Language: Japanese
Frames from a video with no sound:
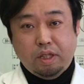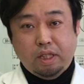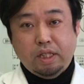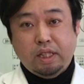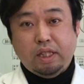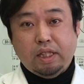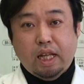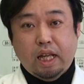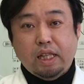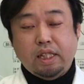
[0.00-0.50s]
事
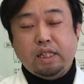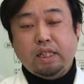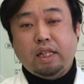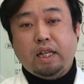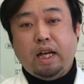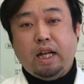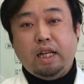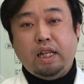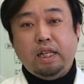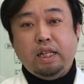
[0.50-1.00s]
してしっ
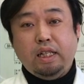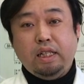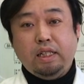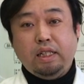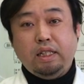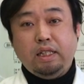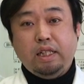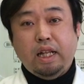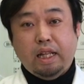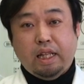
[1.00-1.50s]
かり
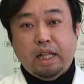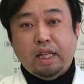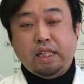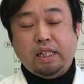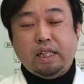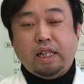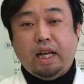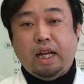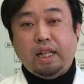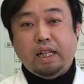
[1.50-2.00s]
寝て
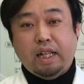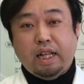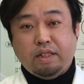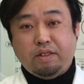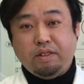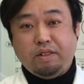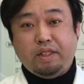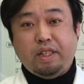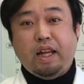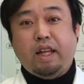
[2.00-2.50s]
しっかり出
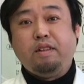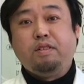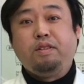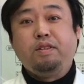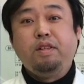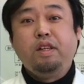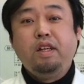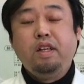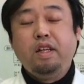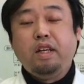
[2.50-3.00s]
すってあ
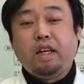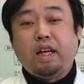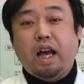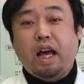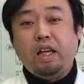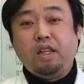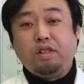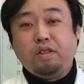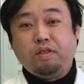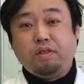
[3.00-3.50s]
の
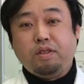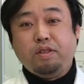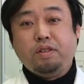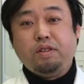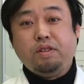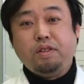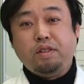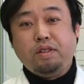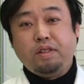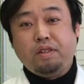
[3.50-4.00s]
会
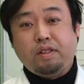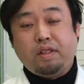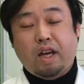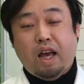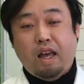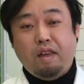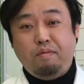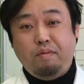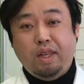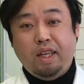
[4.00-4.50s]
食
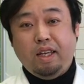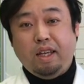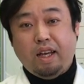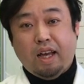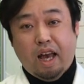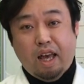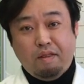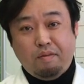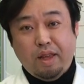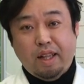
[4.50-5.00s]
快眠
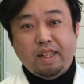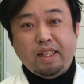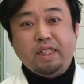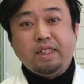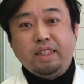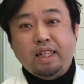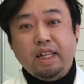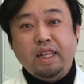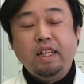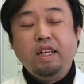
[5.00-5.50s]
快便で
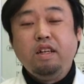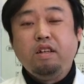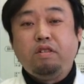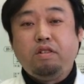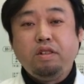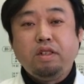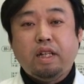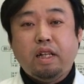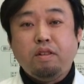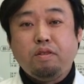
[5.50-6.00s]
すね
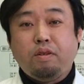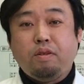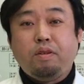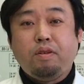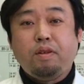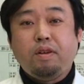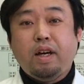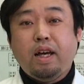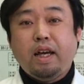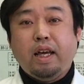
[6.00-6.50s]
こういったのを
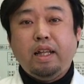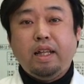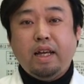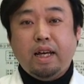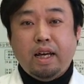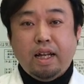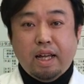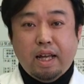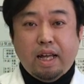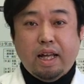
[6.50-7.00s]
心がけな
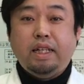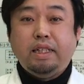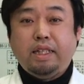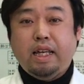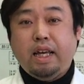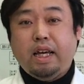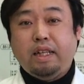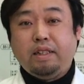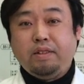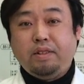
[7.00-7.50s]
がら
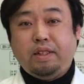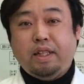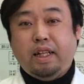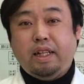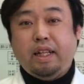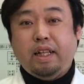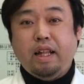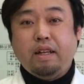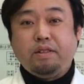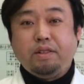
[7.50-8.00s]
生活してい
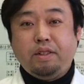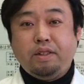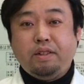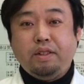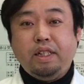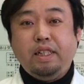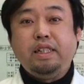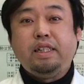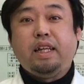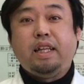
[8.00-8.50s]
ただくと
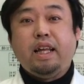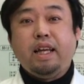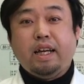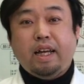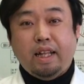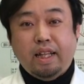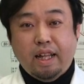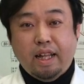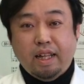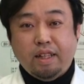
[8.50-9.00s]
いいんじゃない
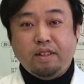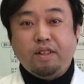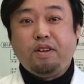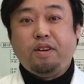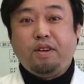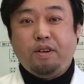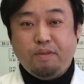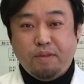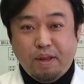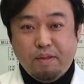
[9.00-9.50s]
かなと
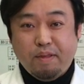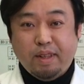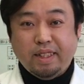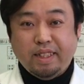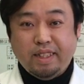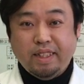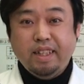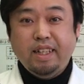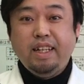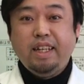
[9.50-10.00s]
思いま
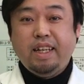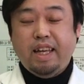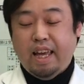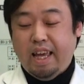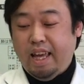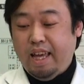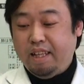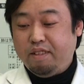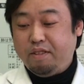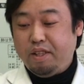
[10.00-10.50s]
す。
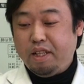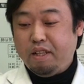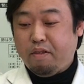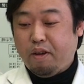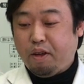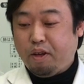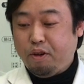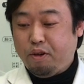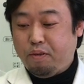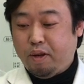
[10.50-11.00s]
えー、それでは
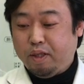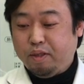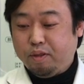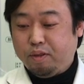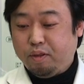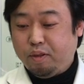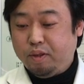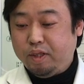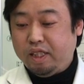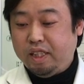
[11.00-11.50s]
今日はちょっ
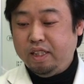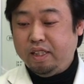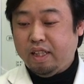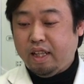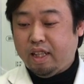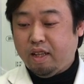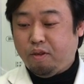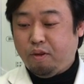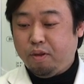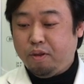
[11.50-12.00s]
と新
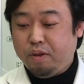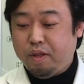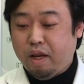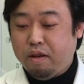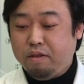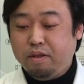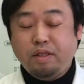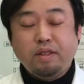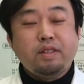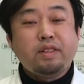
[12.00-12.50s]
型
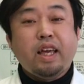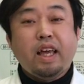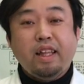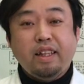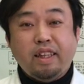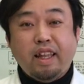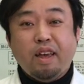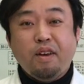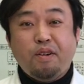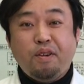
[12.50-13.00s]
コロナウイルス
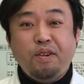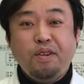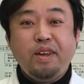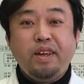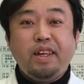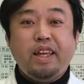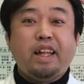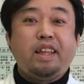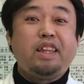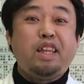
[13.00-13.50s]
検定を
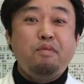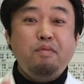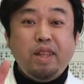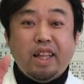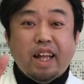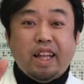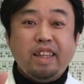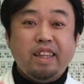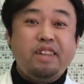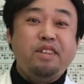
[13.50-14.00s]
やってみ
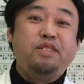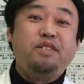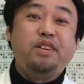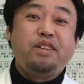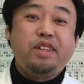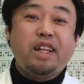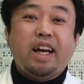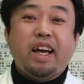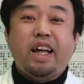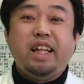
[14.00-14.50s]
たっていうよ
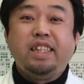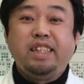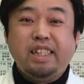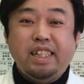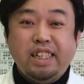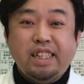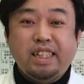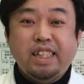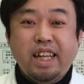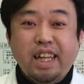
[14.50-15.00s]
うな感じ
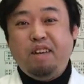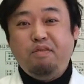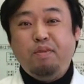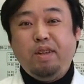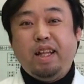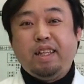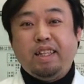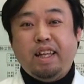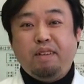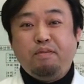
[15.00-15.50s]
ですね
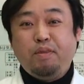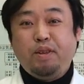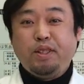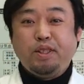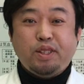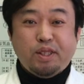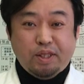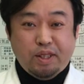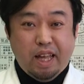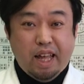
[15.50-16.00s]
皆さんも
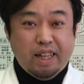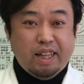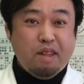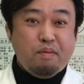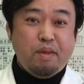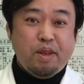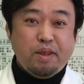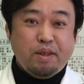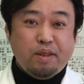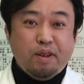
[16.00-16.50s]
ちょっとやって
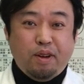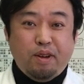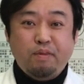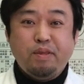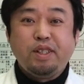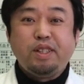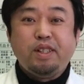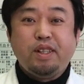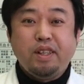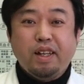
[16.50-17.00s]
みると面
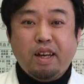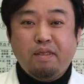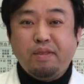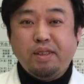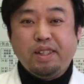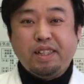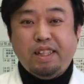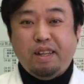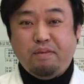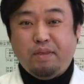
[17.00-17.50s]
白いかも
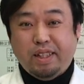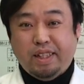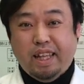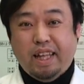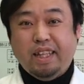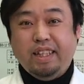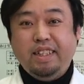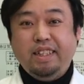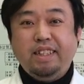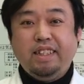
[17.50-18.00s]
しれません
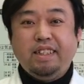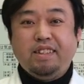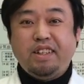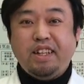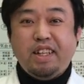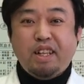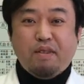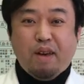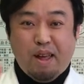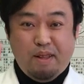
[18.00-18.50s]
そ
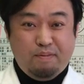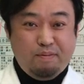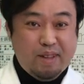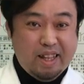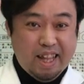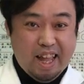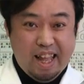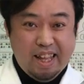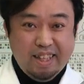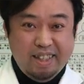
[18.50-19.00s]
れではま
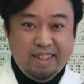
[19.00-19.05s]
た